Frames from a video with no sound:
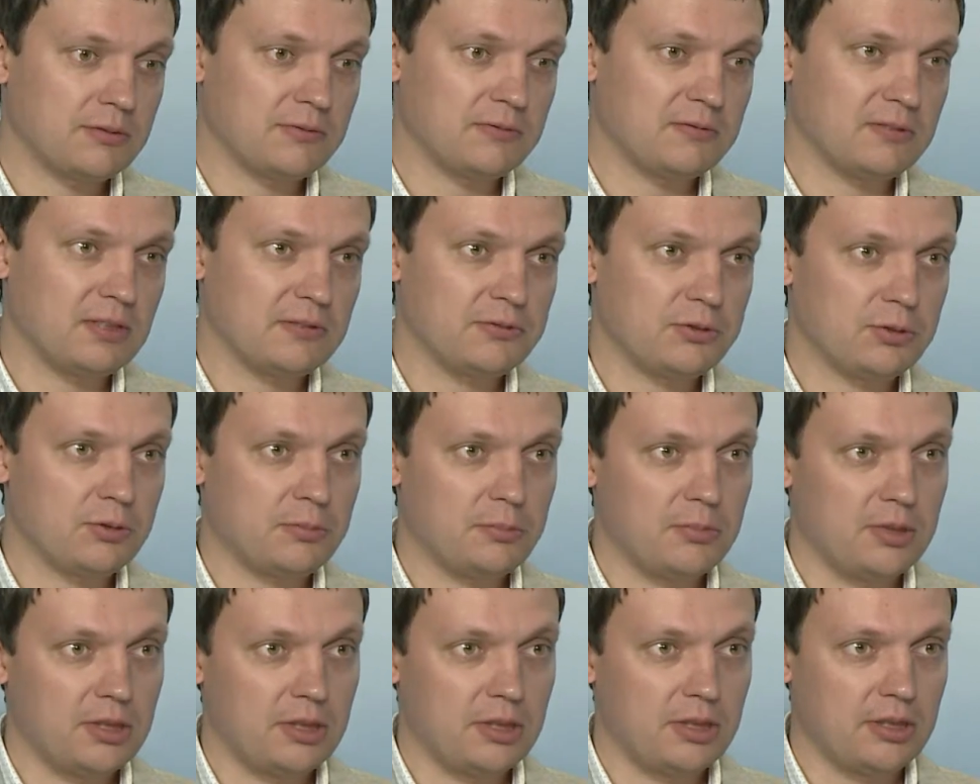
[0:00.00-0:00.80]
во всем
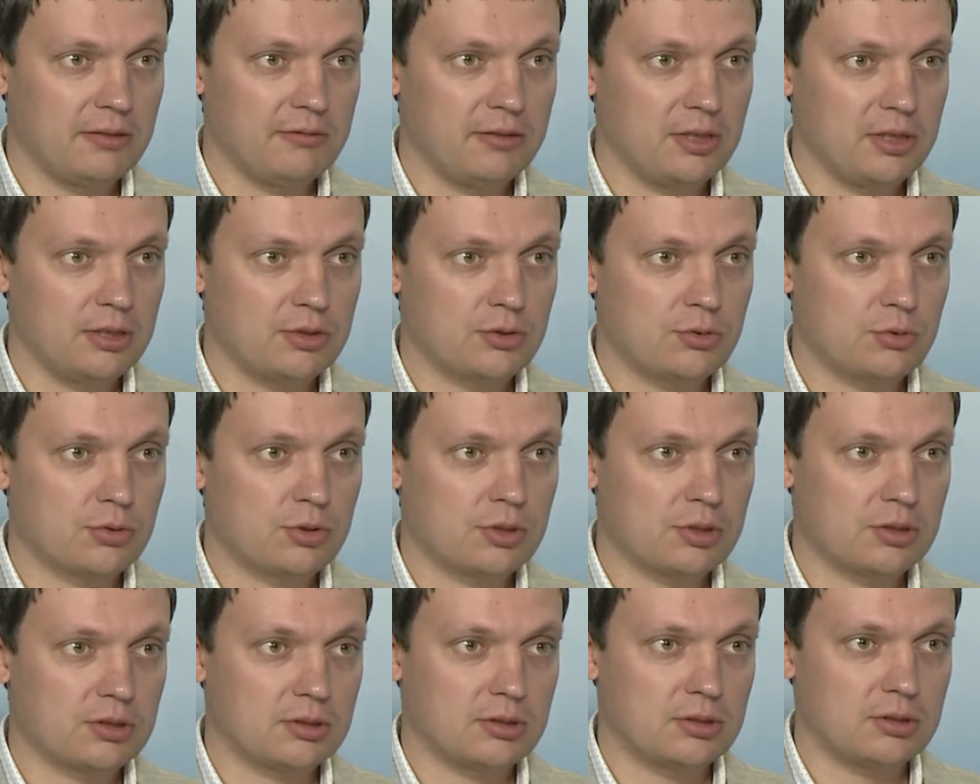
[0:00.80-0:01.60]
мире являются
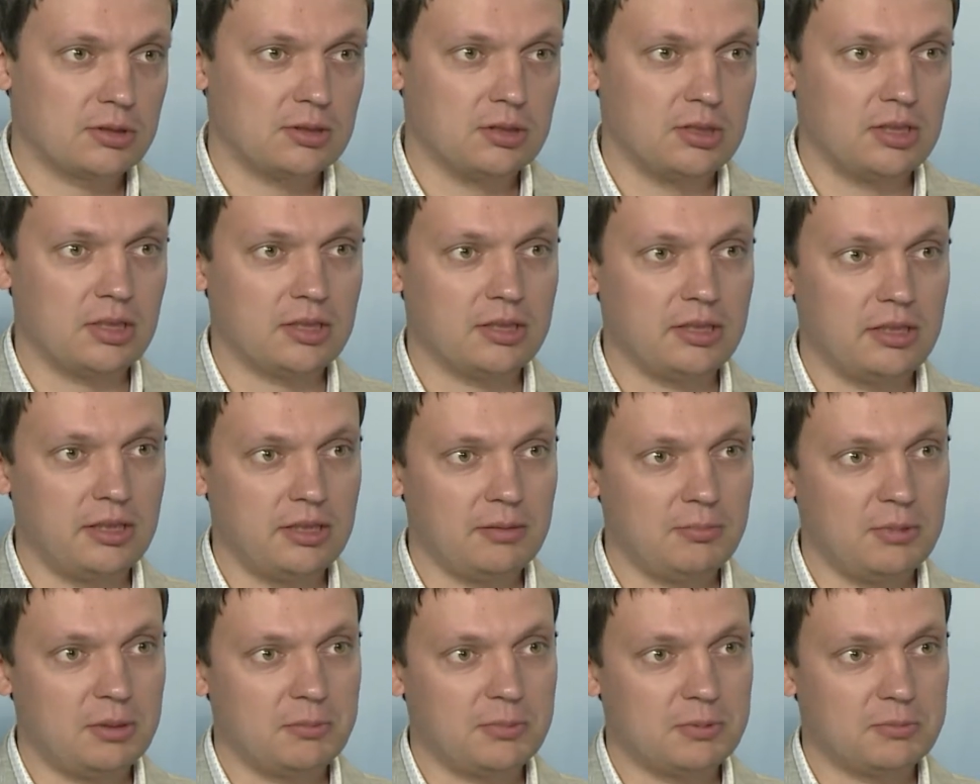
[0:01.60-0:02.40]
уже
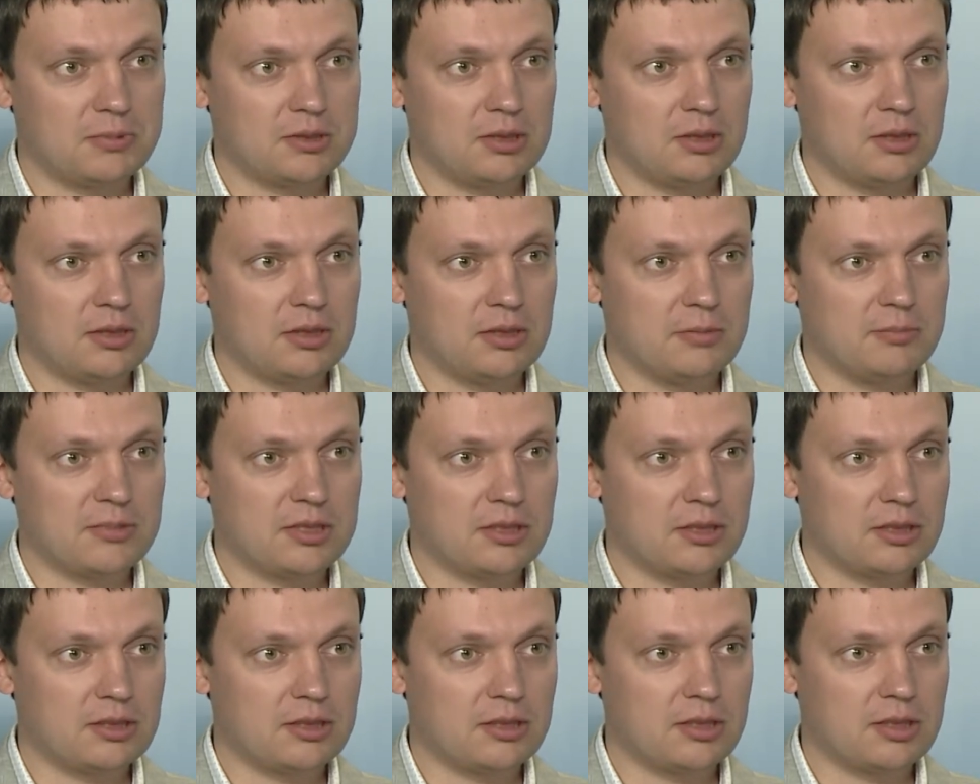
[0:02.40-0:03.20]
неотъемлемым золотым Чтобы
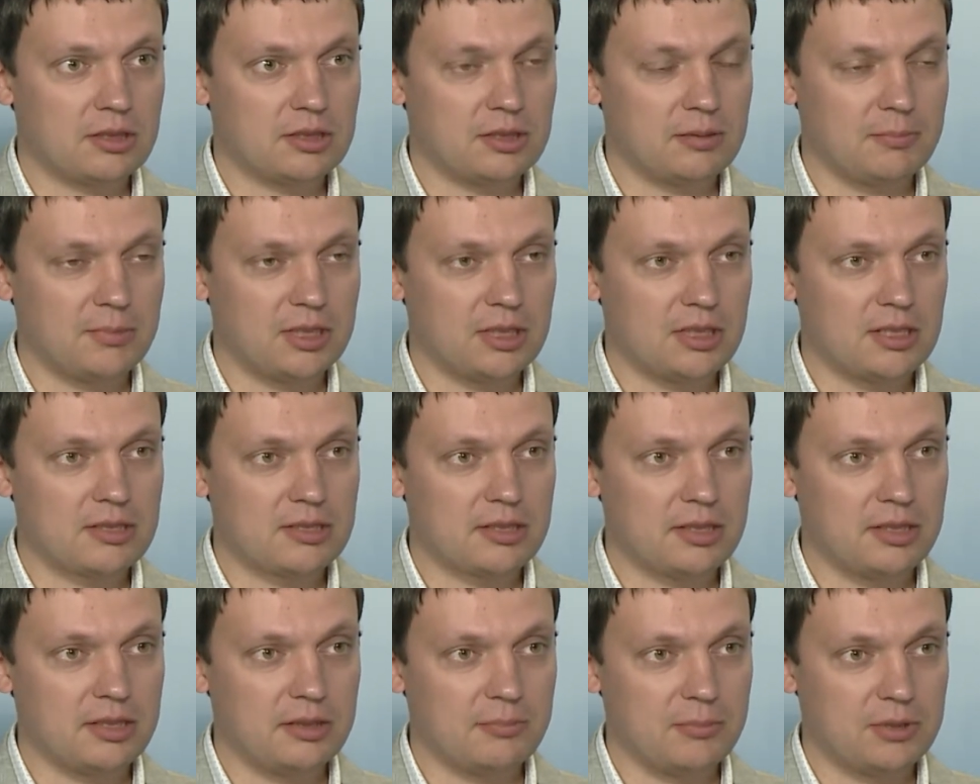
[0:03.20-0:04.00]
стандартом э,
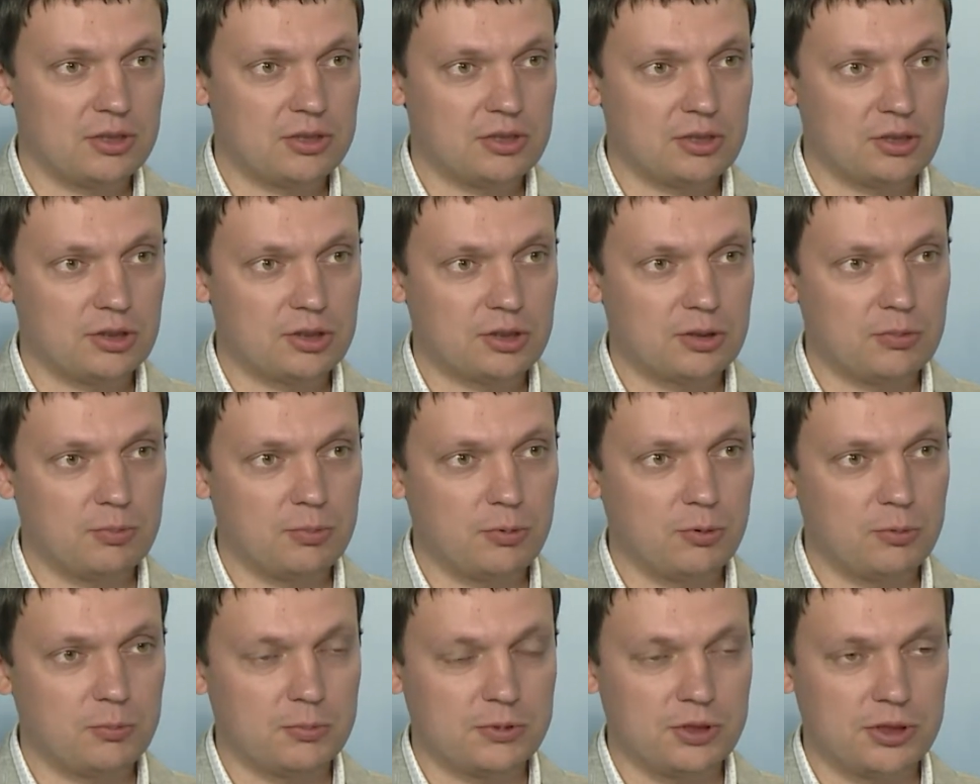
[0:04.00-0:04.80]
оказания на, нашим
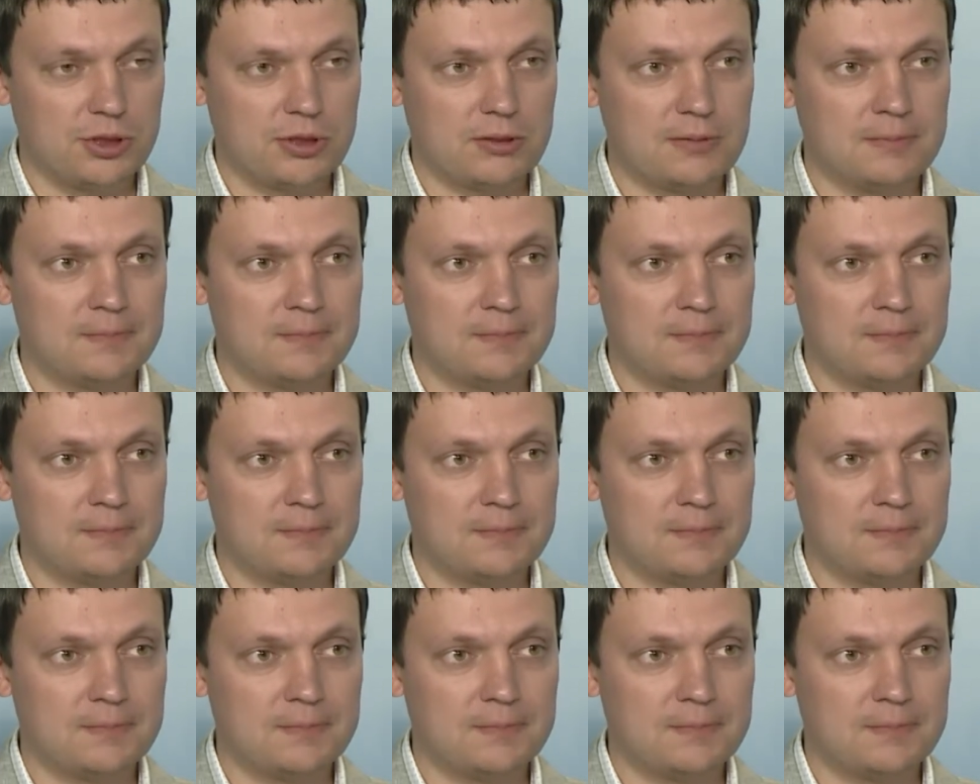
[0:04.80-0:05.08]
телезрителям